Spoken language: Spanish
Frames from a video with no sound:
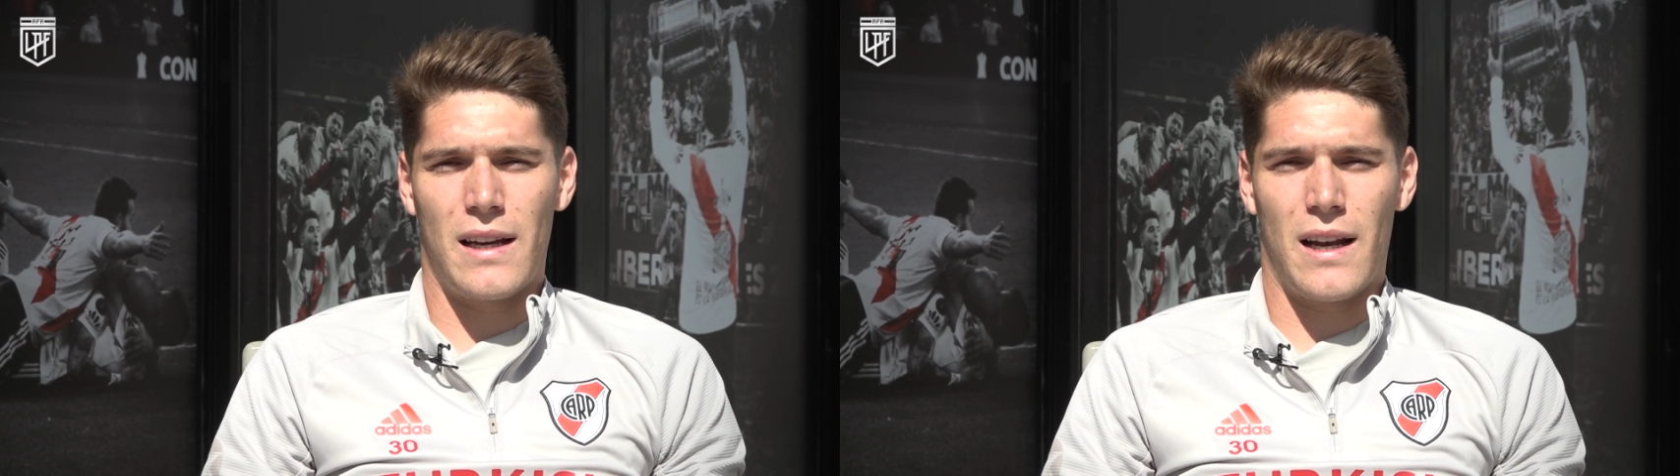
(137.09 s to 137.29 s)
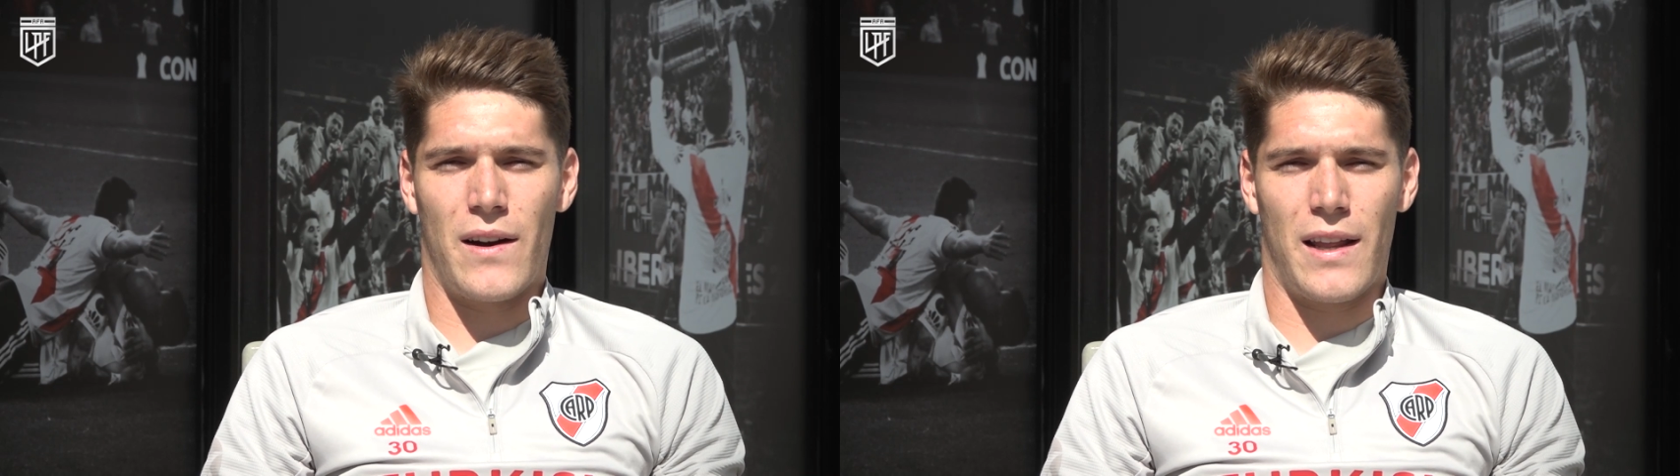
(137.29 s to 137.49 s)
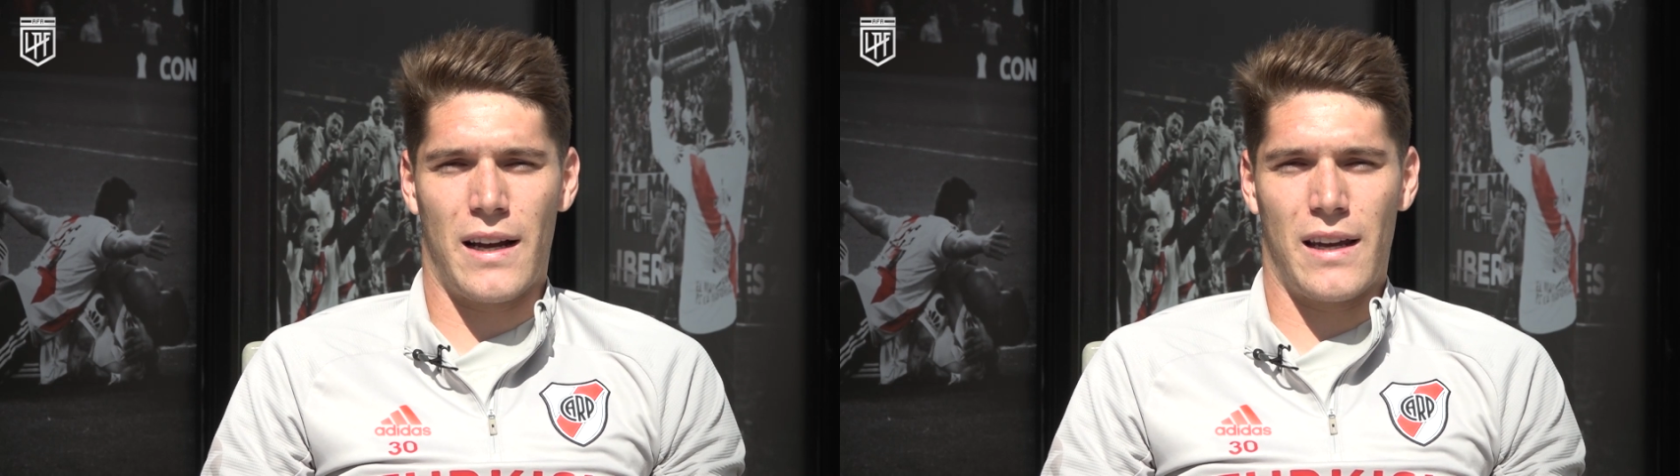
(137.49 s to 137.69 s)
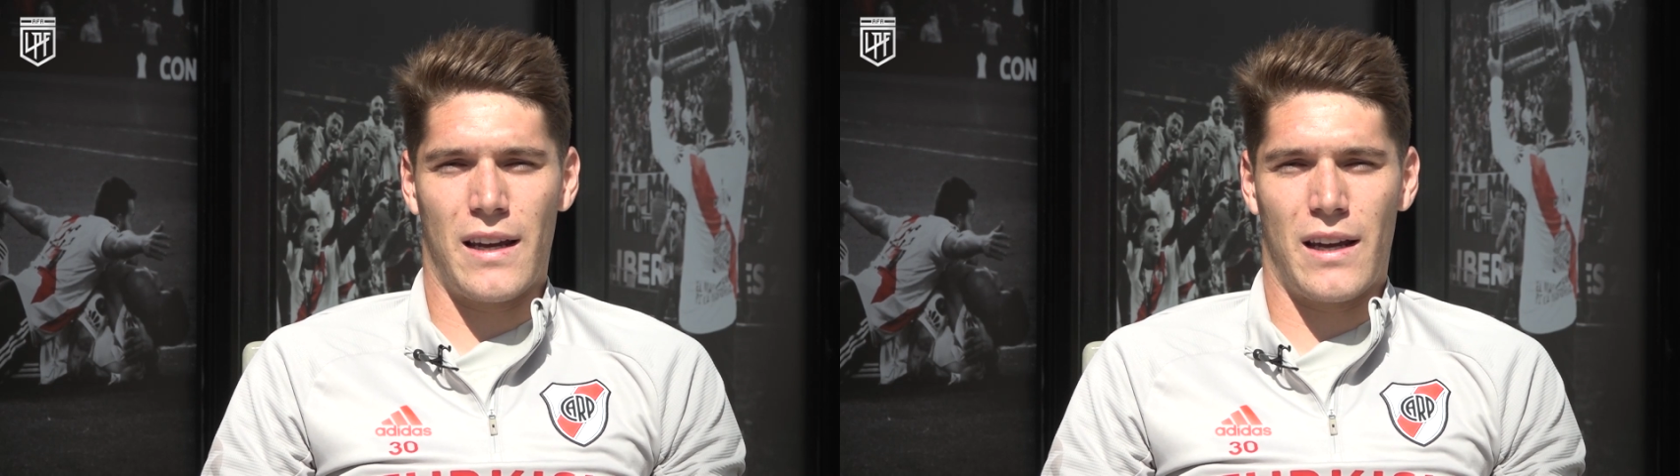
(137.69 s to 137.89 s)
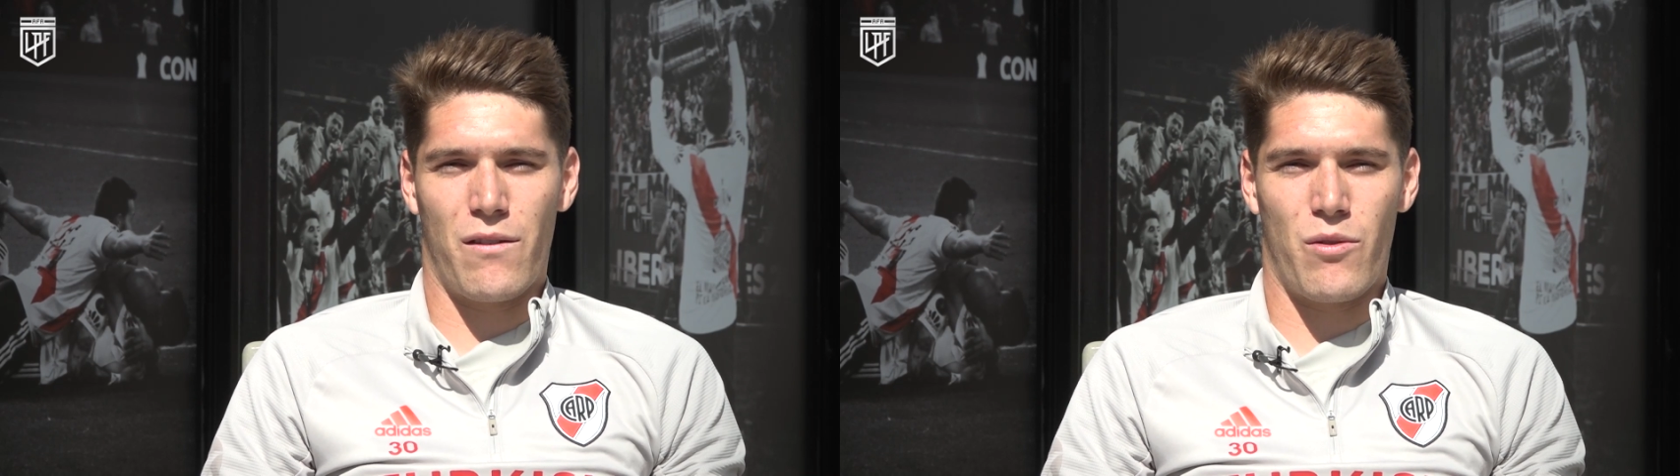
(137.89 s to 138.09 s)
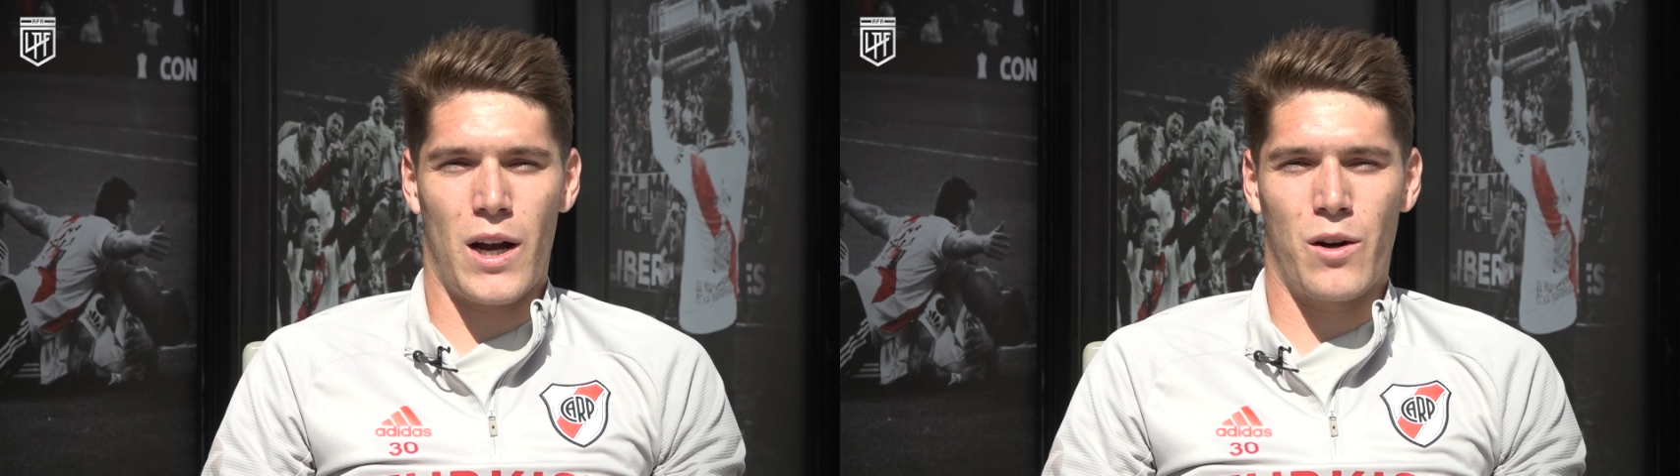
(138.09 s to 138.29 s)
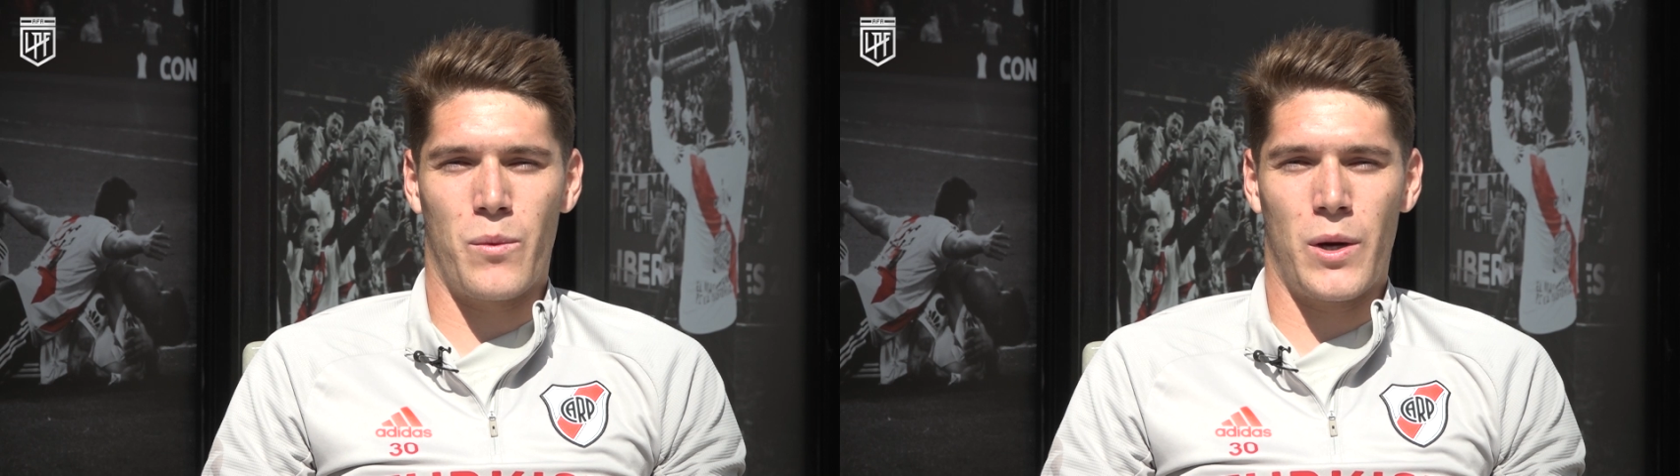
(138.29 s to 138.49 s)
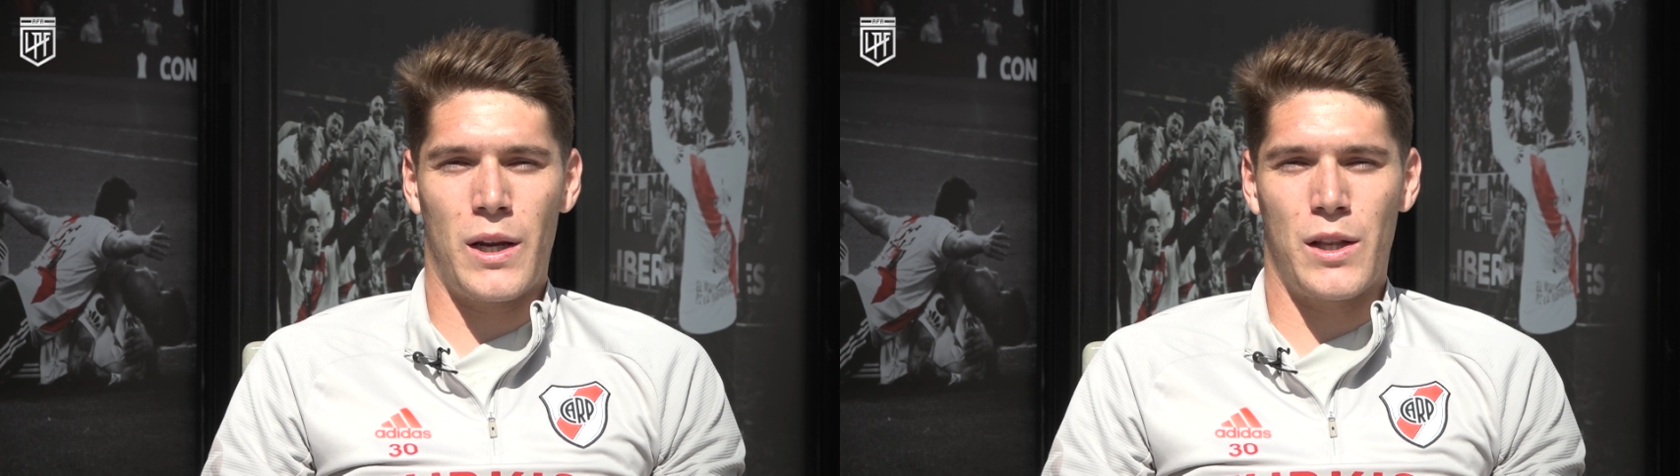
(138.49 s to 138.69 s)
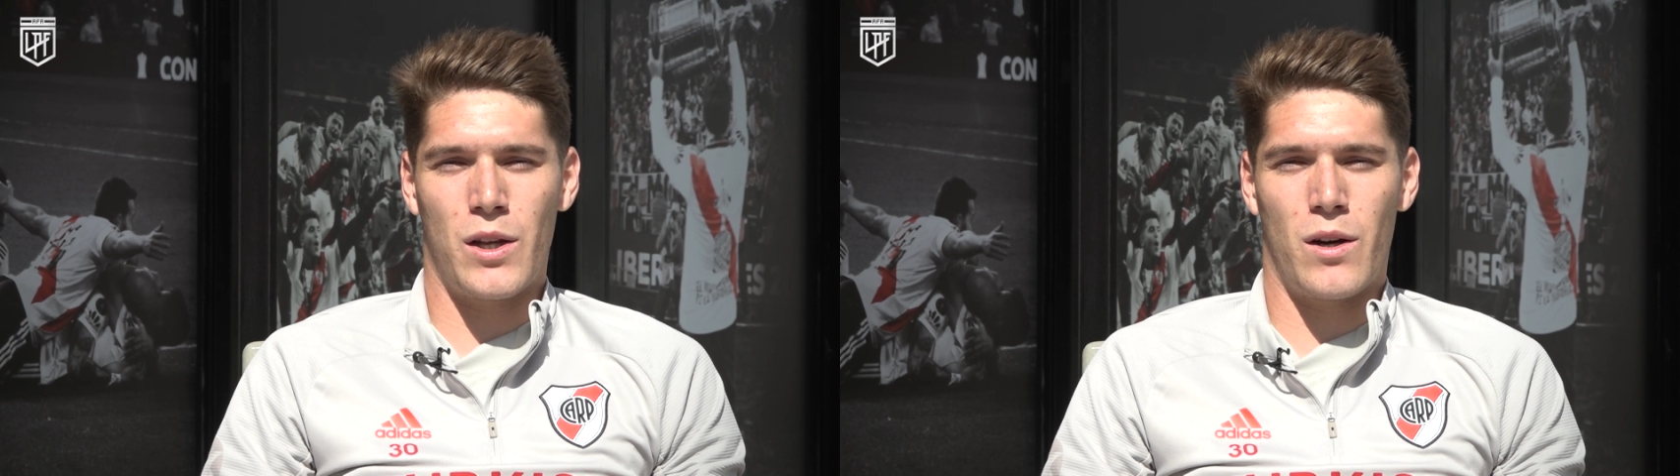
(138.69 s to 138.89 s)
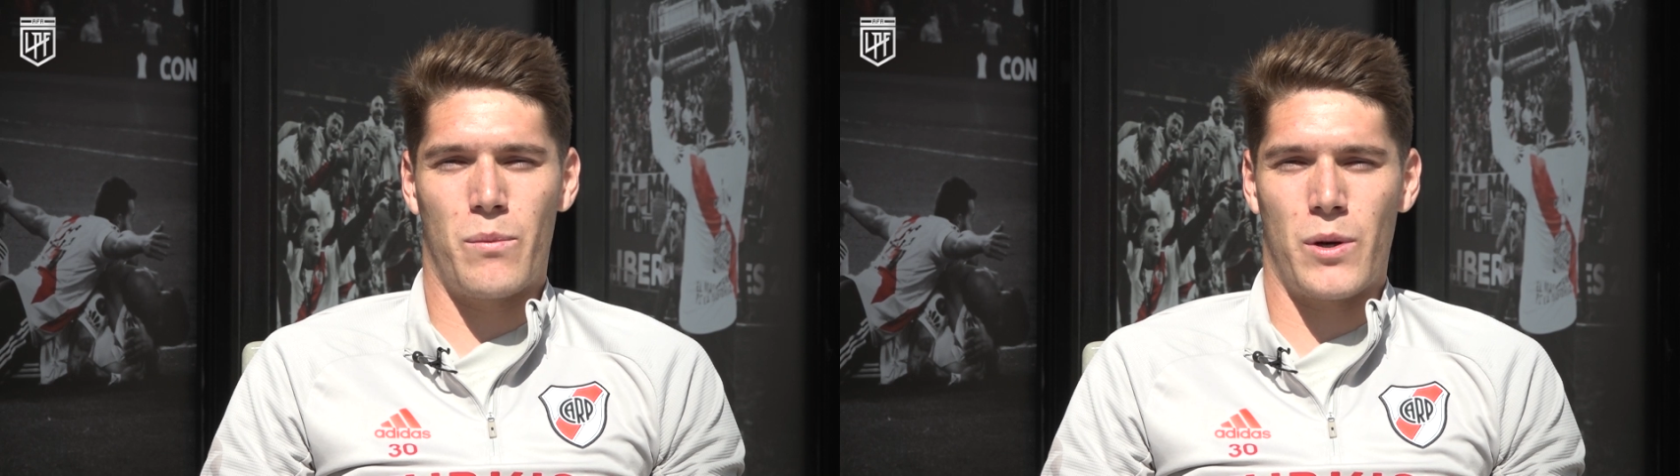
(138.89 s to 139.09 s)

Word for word: y la verdad que fue algo muy lindo